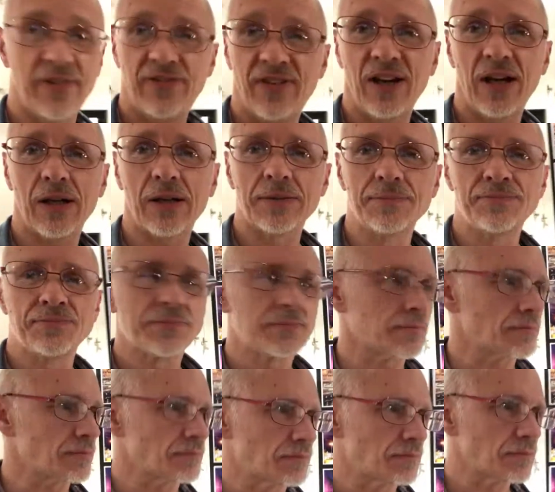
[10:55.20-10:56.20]
vais faire
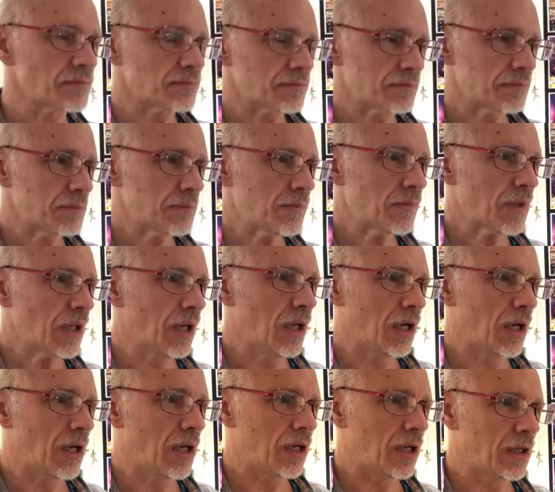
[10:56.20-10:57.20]

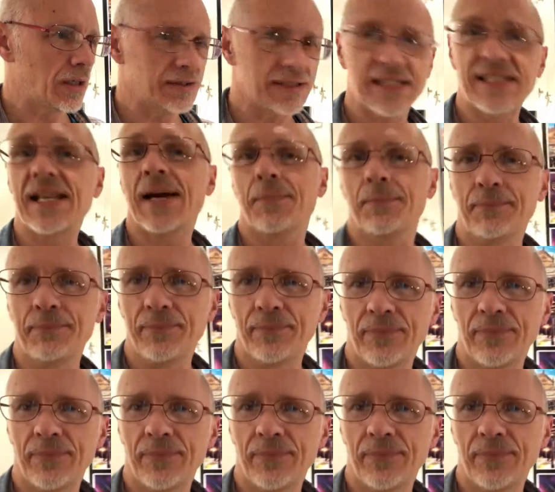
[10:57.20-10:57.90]
euh, des thèmes.